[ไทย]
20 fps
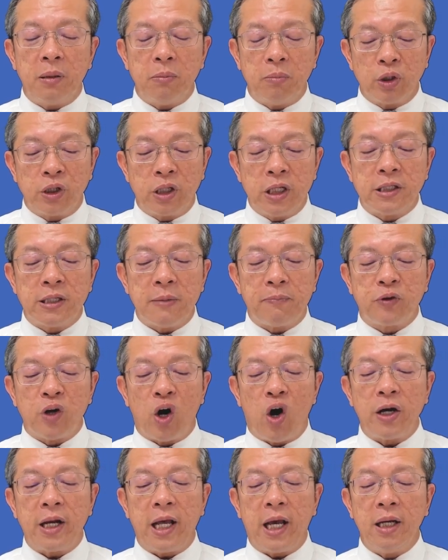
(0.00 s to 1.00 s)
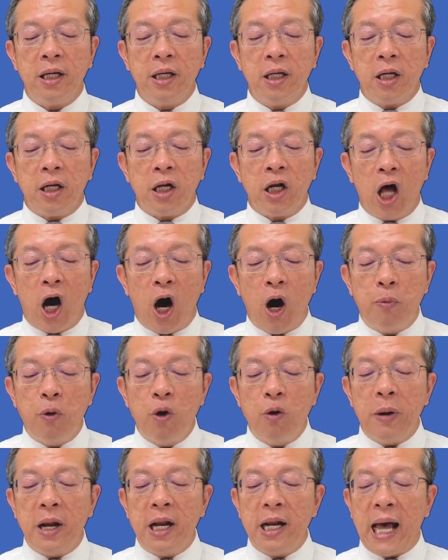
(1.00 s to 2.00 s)
บทที่ 12เนี่ยเราผู้
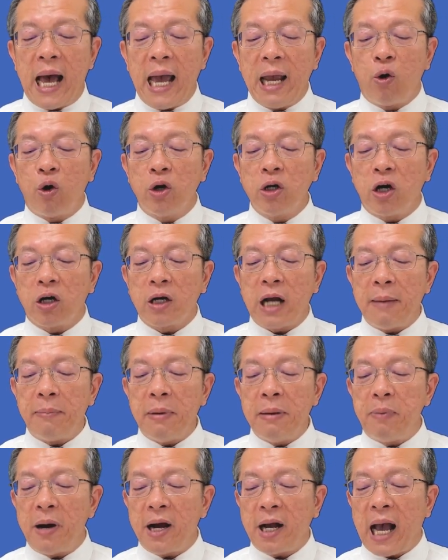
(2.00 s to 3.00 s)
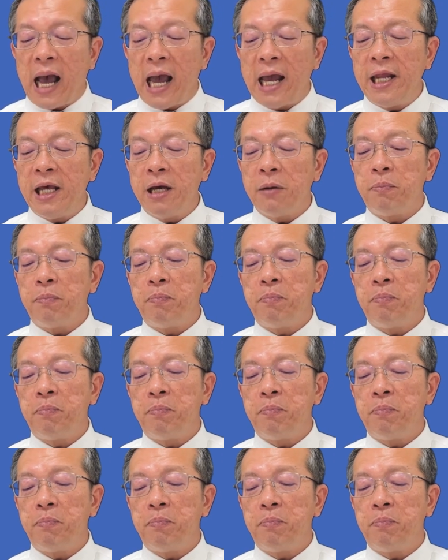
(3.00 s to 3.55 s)
เป็นหลายคนก็กลายเป็นพระกายเดียว